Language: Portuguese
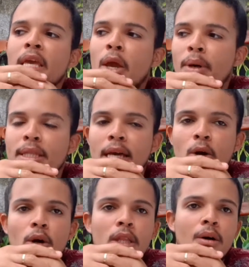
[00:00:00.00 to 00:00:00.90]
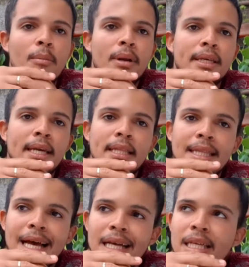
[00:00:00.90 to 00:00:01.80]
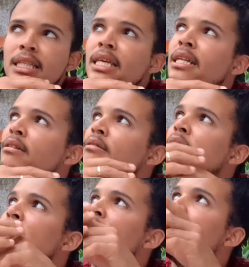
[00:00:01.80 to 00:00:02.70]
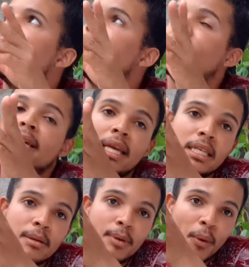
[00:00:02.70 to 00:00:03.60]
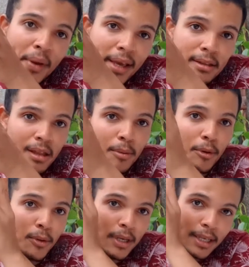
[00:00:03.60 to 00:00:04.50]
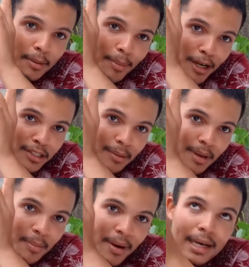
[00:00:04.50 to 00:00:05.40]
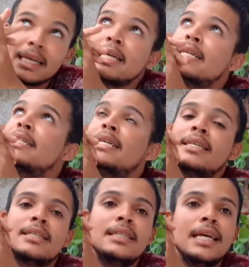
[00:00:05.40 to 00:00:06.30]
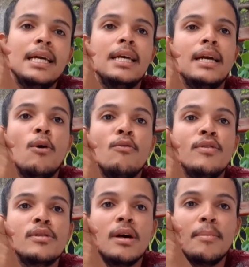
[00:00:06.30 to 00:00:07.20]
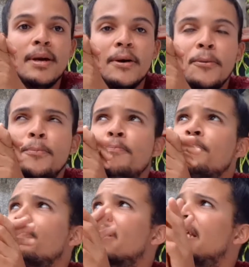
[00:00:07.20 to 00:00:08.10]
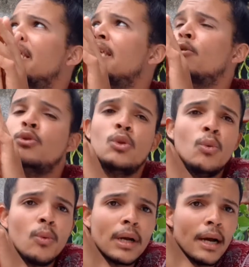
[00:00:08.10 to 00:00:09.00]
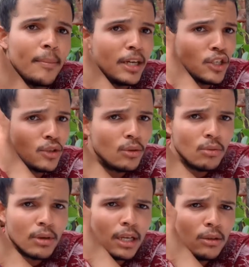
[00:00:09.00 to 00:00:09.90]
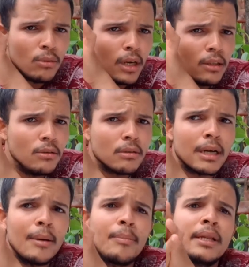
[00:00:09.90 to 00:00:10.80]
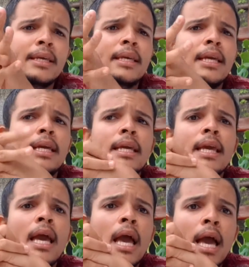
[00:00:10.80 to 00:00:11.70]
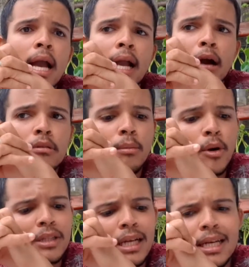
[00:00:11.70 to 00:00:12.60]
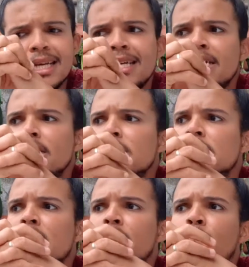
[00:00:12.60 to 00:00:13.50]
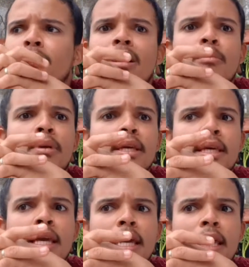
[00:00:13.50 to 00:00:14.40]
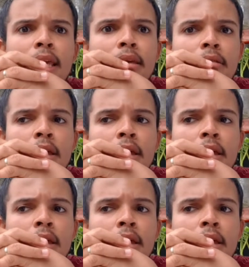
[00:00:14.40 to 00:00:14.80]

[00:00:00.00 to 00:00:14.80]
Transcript: Eu até agora não apliquei nada nelas. Para quem já me conhece, sabe que eu tô aqui embaixo da minha parreira, né? Que é a uva Isabel. E eu nunca, mas nunca, nunca, nunca apliquei calda bordaleza, nunca apliquei